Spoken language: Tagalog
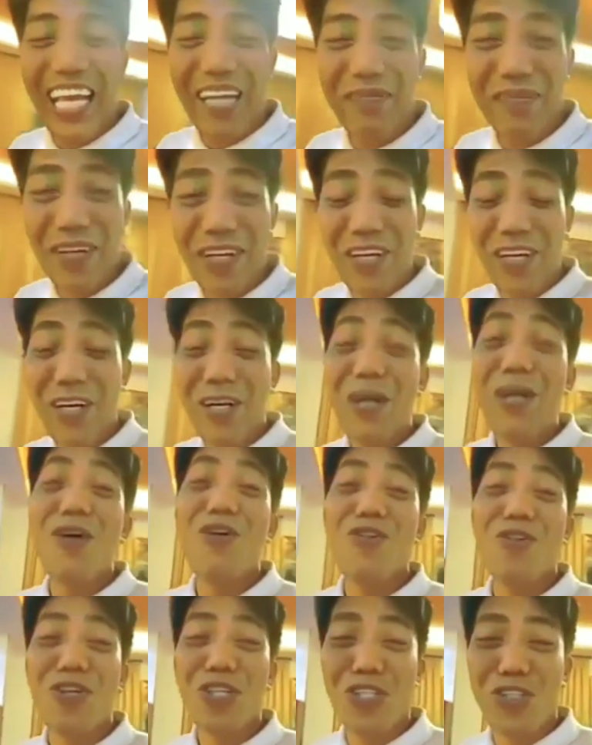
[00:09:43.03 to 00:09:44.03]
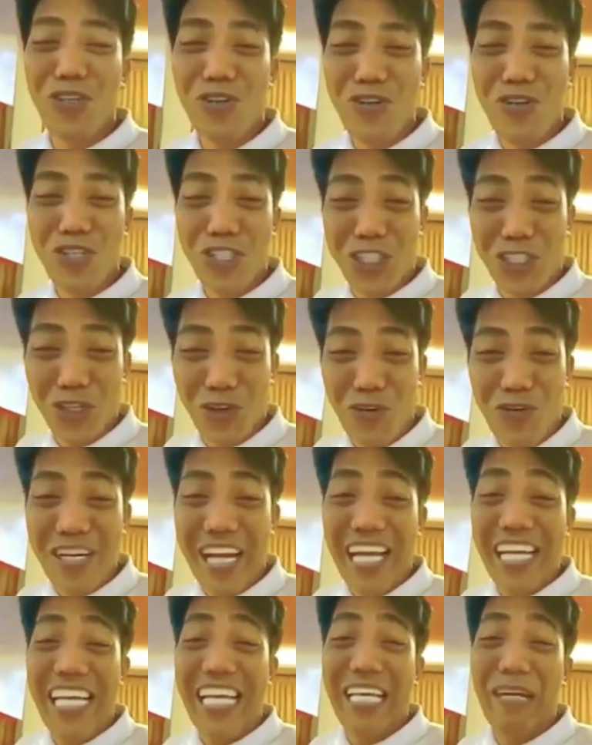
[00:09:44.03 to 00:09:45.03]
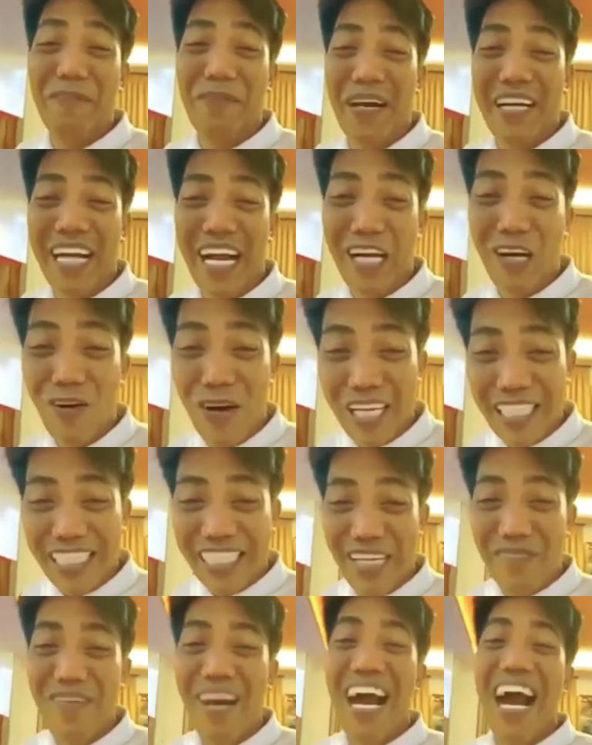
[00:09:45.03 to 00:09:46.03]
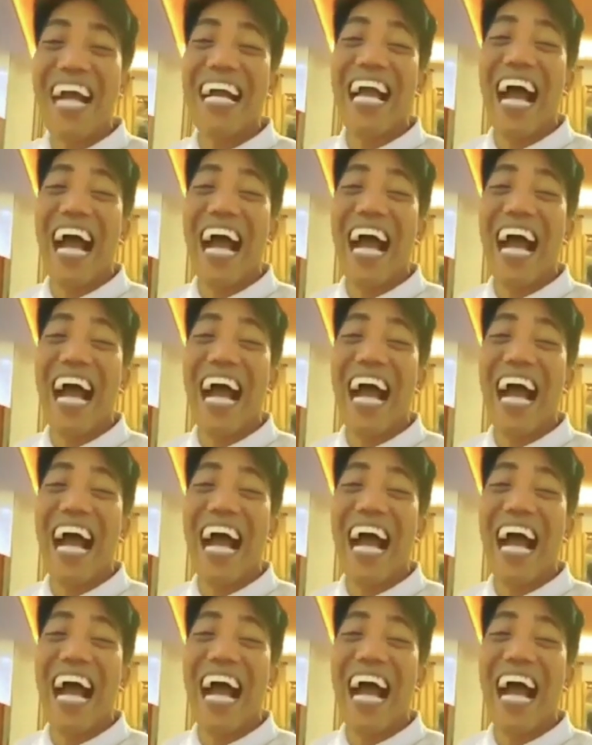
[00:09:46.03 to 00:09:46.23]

Alam mo, gustong gusto kong nakikipaggaguhan sa mga